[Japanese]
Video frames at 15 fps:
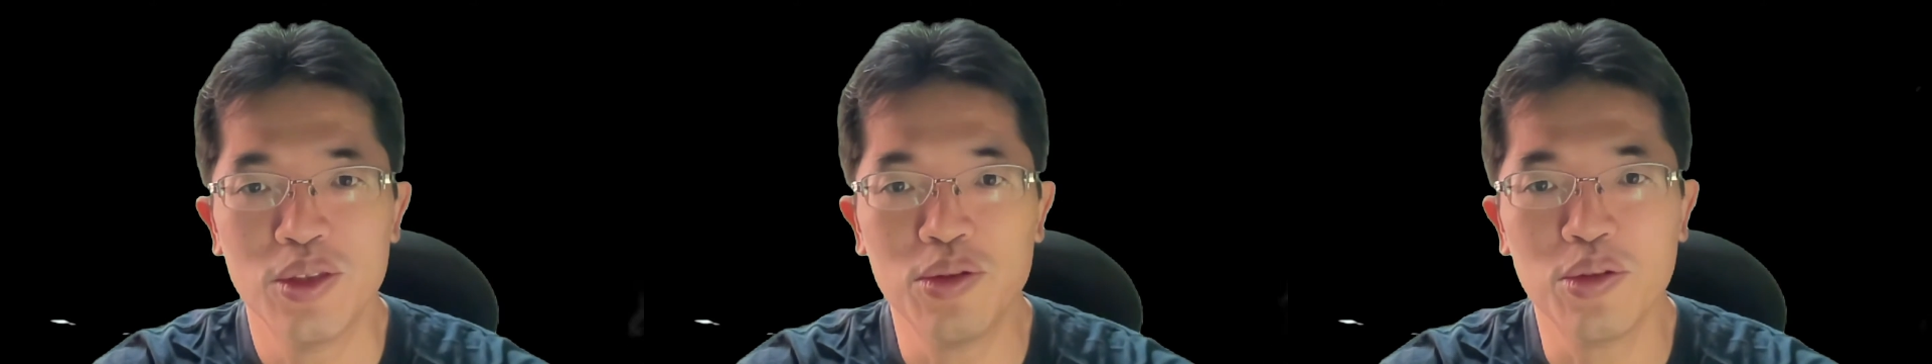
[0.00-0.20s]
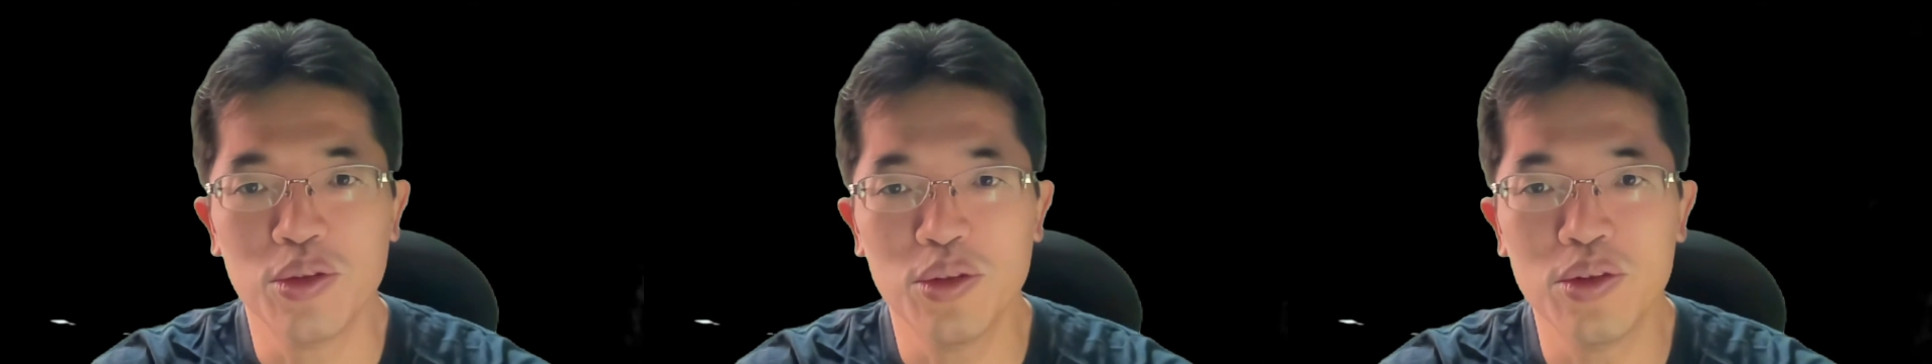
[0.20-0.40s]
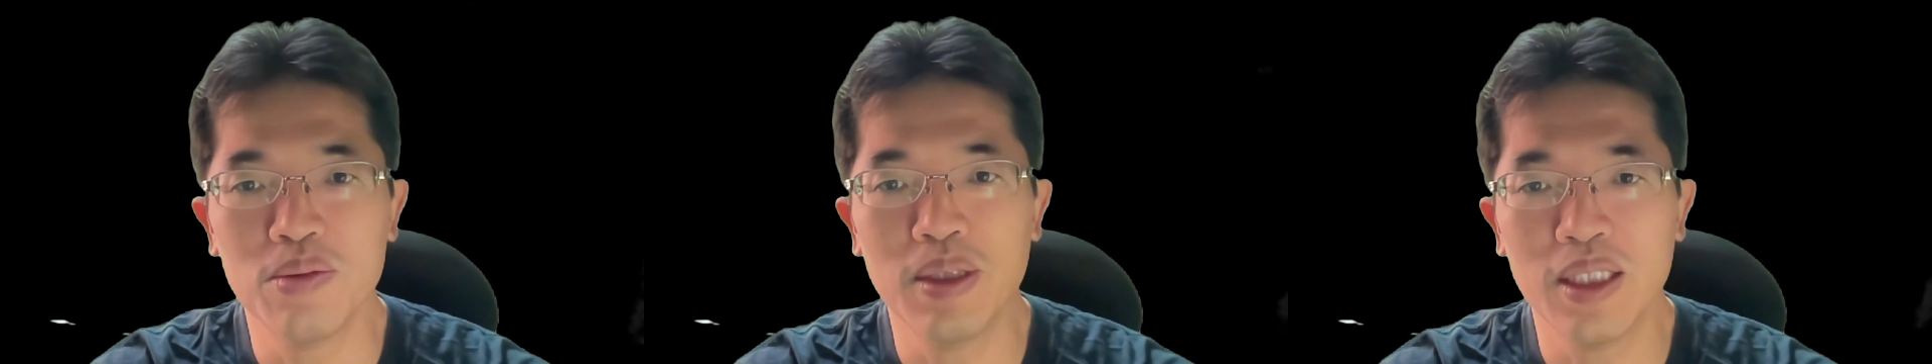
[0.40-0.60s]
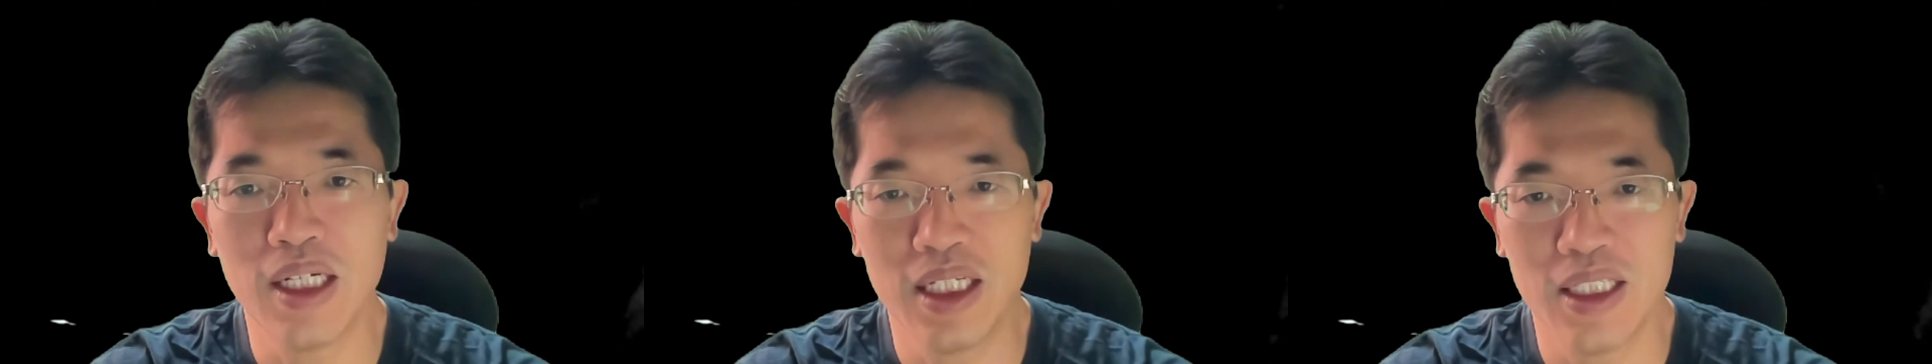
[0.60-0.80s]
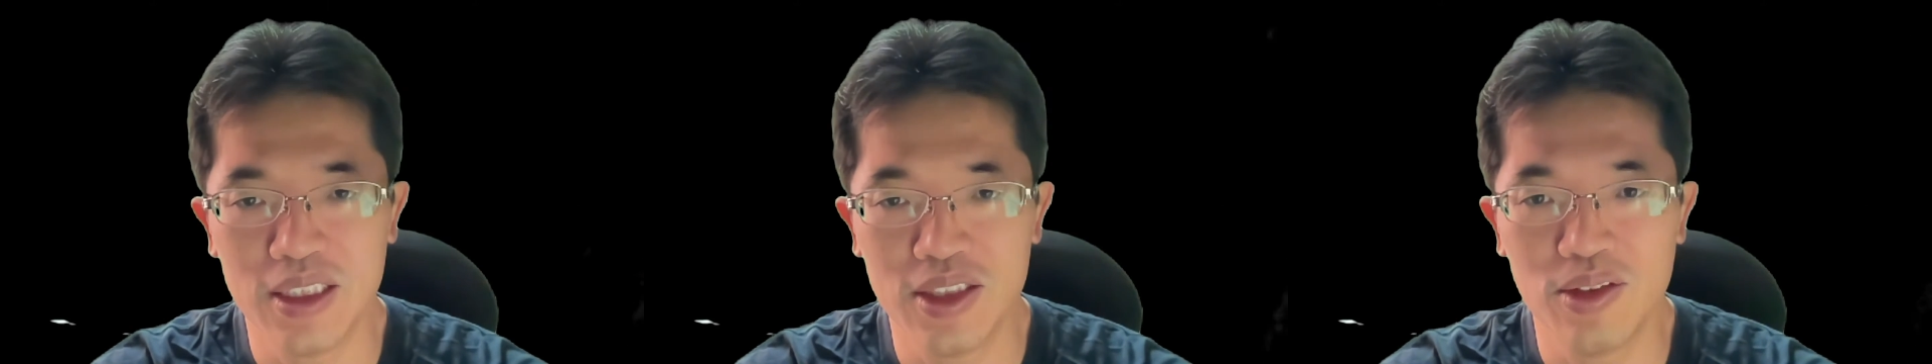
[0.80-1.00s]
ちょっと緩めな
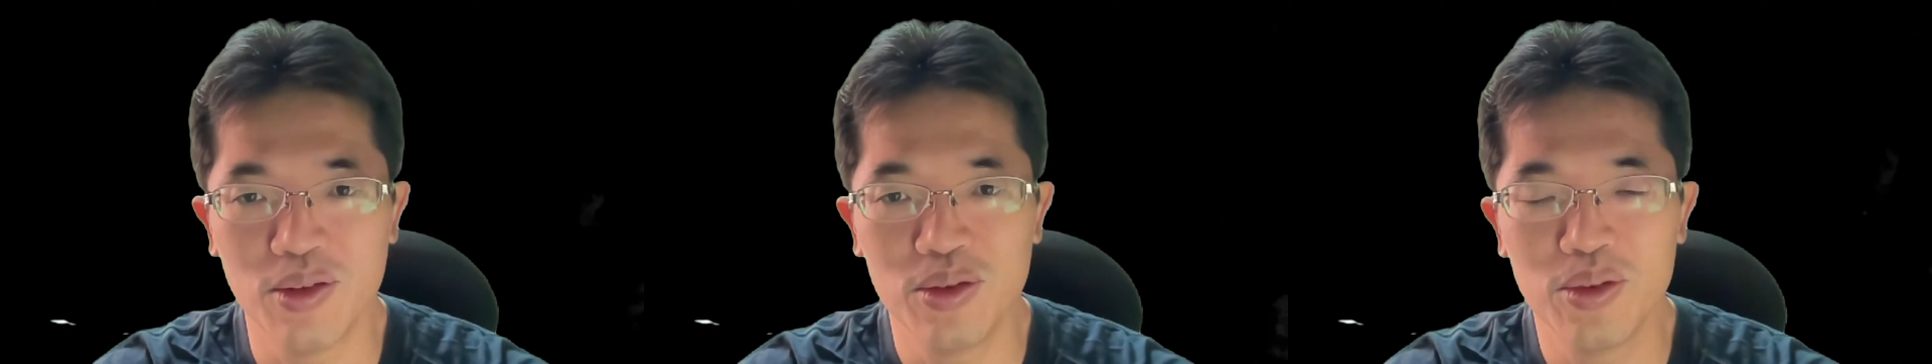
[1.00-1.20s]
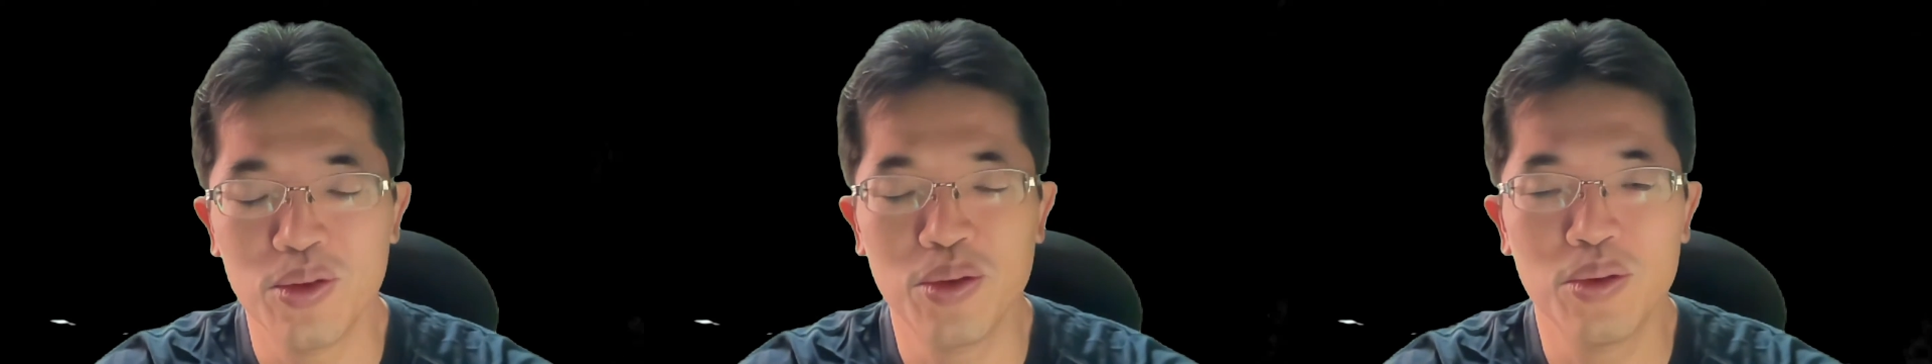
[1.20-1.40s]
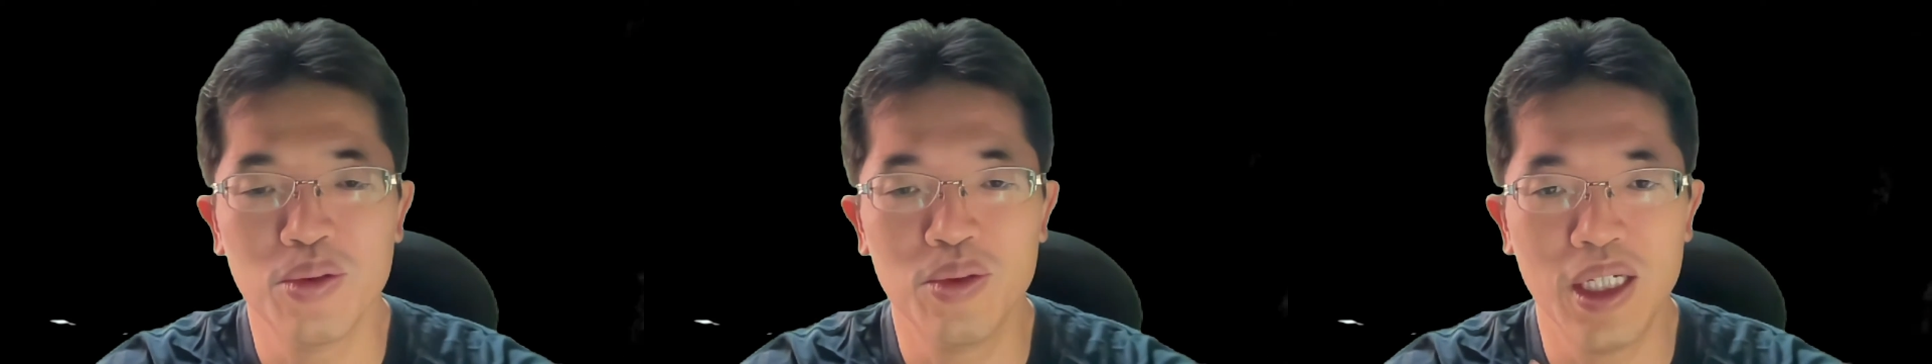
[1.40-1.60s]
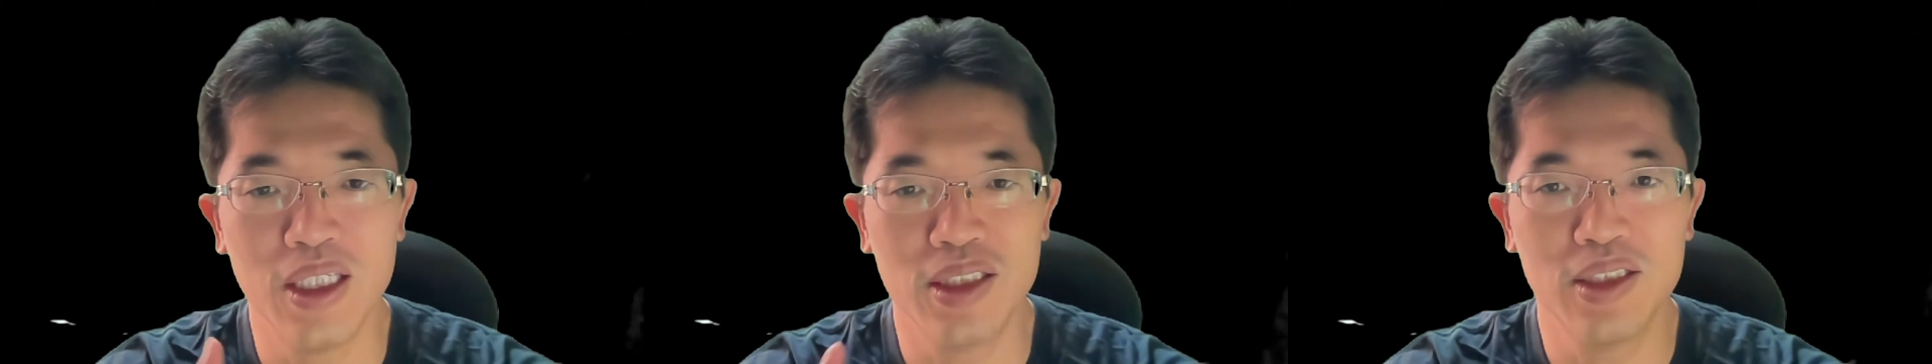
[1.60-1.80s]
話ということで